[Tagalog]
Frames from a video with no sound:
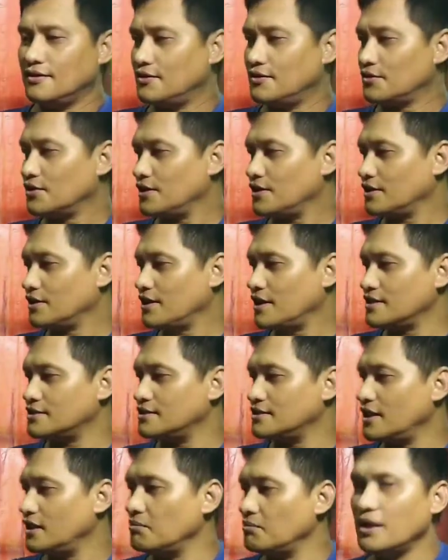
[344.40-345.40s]
Okay
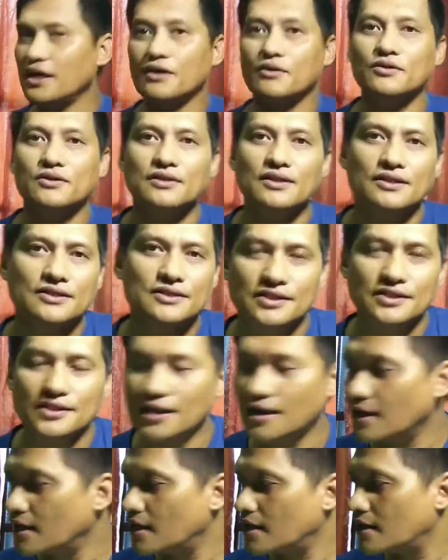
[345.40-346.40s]
guys, then meron din
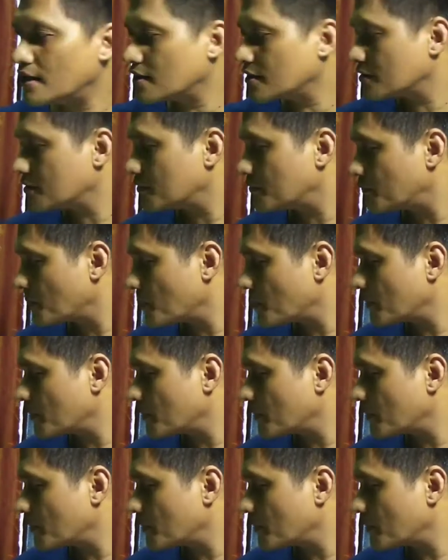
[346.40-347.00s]
siyang